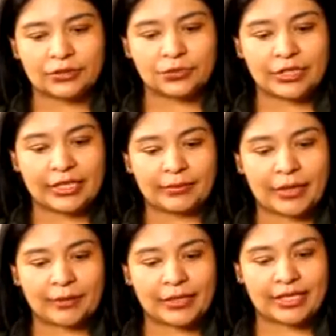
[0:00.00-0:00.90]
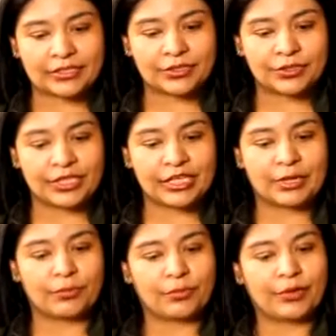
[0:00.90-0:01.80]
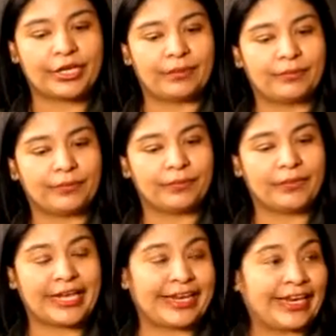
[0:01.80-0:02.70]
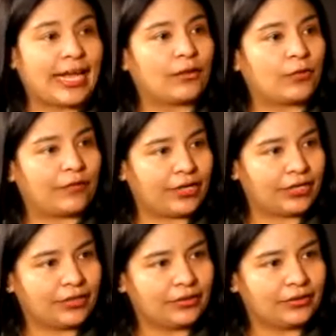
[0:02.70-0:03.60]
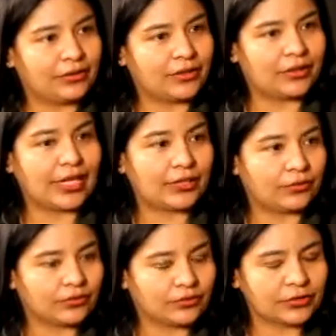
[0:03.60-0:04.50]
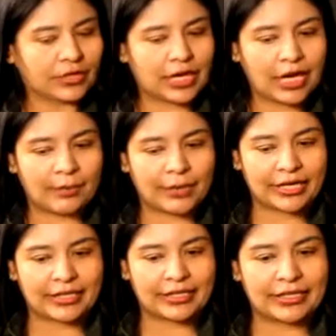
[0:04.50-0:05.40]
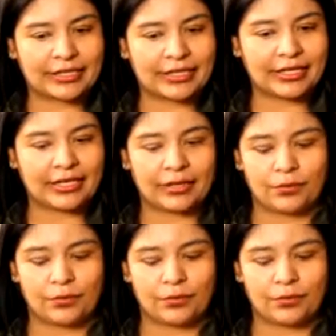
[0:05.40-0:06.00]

surgen aplicaciones que pueden generar o abrir datos a partir de,